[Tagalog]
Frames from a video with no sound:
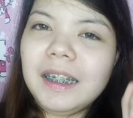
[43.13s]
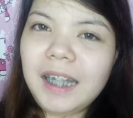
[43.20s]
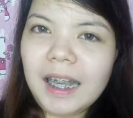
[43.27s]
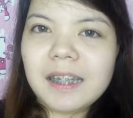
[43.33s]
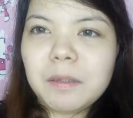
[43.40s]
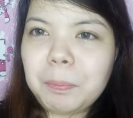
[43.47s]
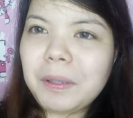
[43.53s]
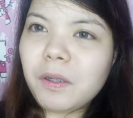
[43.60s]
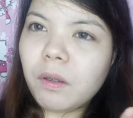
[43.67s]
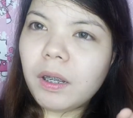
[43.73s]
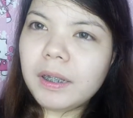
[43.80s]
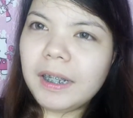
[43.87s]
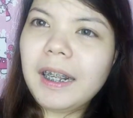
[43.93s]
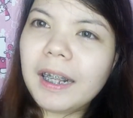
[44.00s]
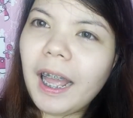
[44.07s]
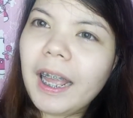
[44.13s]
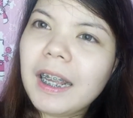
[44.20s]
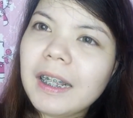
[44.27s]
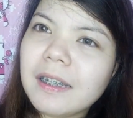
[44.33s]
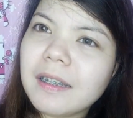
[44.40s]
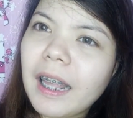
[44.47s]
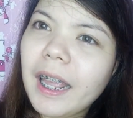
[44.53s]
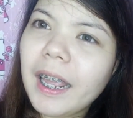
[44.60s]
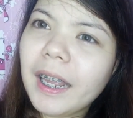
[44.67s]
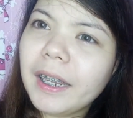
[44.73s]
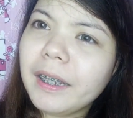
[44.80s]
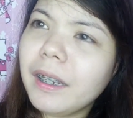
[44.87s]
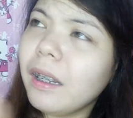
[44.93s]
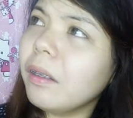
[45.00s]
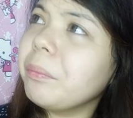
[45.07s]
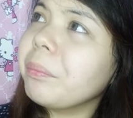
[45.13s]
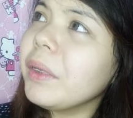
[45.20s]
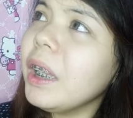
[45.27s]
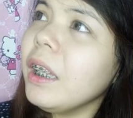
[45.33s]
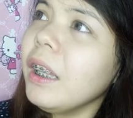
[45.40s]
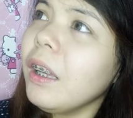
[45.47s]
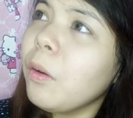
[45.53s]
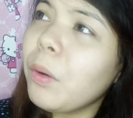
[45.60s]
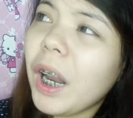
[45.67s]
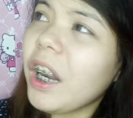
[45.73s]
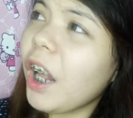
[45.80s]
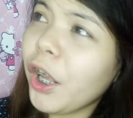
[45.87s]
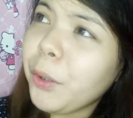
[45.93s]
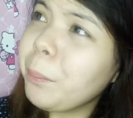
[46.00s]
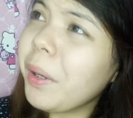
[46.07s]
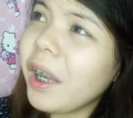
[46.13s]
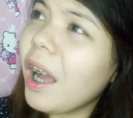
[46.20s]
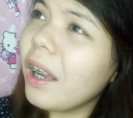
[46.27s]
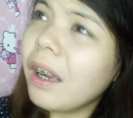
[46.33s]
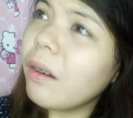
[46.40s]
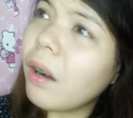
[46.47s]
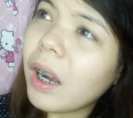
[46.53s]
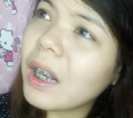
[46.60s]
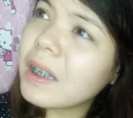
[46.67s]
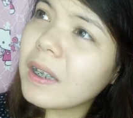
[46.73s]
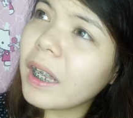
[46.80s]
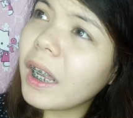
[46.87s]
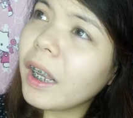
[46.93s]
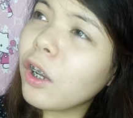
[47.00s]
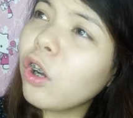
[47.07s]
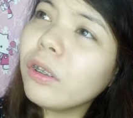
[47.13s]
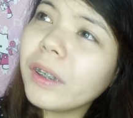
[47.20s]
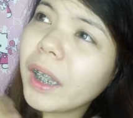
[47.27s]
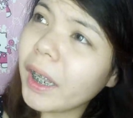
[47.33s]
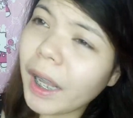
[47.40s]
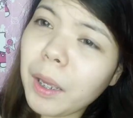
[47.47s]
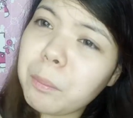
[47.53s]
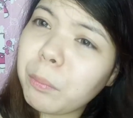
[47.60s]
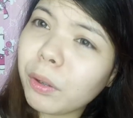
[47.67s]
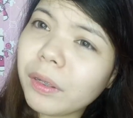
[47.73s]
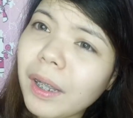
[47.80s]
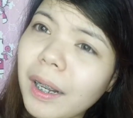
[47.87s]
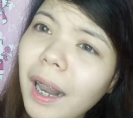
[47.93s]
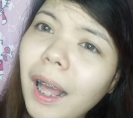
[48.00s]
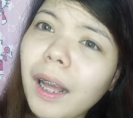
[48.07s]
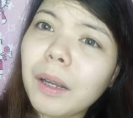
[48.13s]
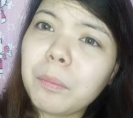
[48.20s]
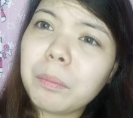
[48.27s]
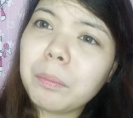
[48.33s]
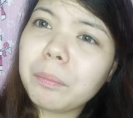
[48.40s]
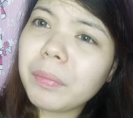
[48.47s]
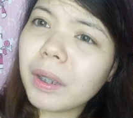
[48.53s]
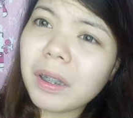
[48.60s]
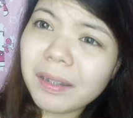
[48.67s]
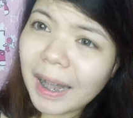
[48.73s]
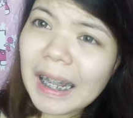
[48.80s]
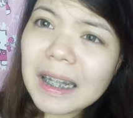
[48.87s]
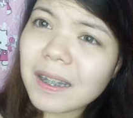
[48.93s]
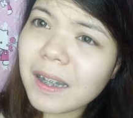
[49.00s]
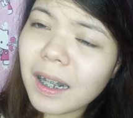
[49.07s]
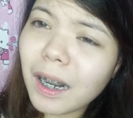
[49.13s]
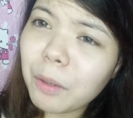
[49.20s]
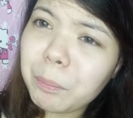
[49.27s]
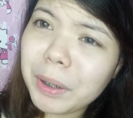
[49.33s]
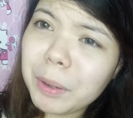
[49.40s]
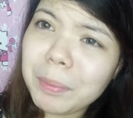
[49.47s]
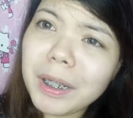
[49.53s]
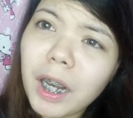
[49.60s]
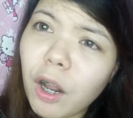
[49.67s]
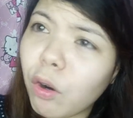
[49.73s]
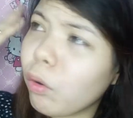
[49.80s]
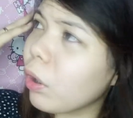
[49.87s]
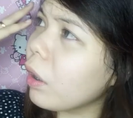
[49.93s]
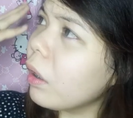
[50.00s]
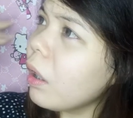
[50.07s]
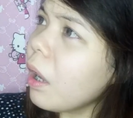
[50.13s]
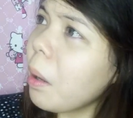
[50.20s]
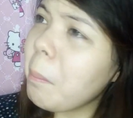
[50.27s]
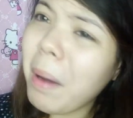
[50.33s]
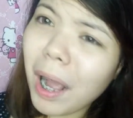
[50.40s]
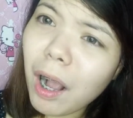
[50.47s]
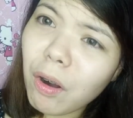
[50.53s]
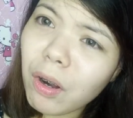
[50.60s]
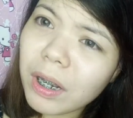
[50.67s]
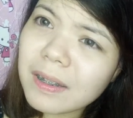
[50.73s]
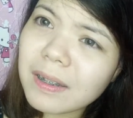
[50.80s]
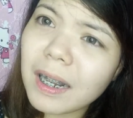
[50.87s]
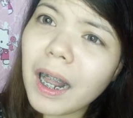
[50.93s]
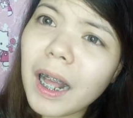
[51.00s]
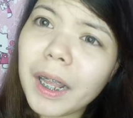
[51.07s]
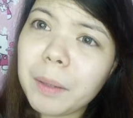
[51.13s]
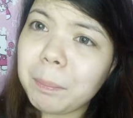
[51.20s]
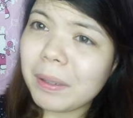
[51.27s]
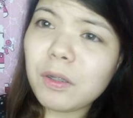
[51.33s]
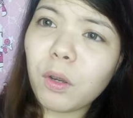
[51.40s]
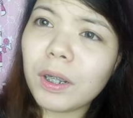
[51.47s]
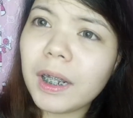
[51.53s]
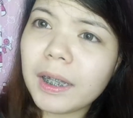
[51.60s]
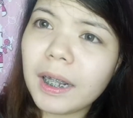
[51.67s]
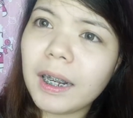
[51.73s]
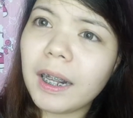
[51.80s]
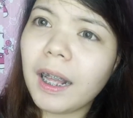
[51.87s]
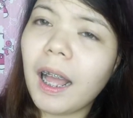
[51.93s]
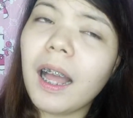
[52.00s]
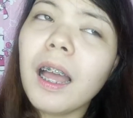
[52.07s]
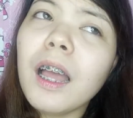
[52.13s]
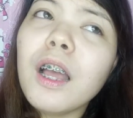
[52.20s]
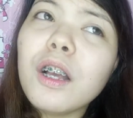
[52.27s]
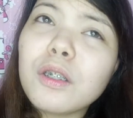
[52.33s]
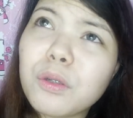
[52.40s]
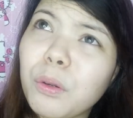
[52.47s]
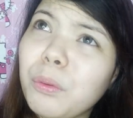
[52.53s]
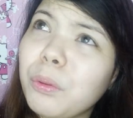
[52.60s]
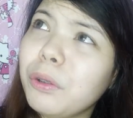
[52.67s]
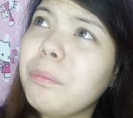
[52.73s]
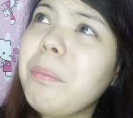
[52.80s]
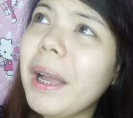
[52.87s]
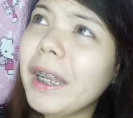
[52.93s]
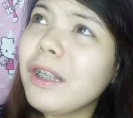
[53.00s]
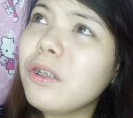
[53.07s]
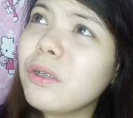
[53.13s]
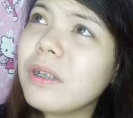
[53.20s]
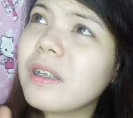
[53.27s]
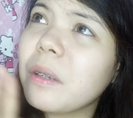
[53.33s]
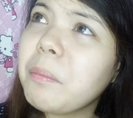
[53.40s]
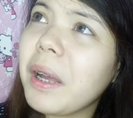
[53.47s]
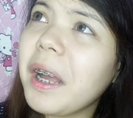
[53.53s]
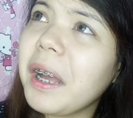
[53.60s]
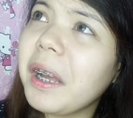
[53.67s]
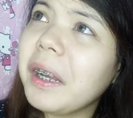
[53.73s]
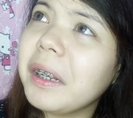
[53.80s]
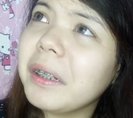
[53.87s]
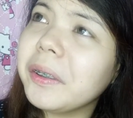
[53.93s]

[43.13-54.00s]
Yes, pasukan na, guys. And wala na kayong magagawa kasi konting kembot na lang days na lang binibilang or baka oras na lang, eh, pasukan na talaga. So, goodbye dun sa mga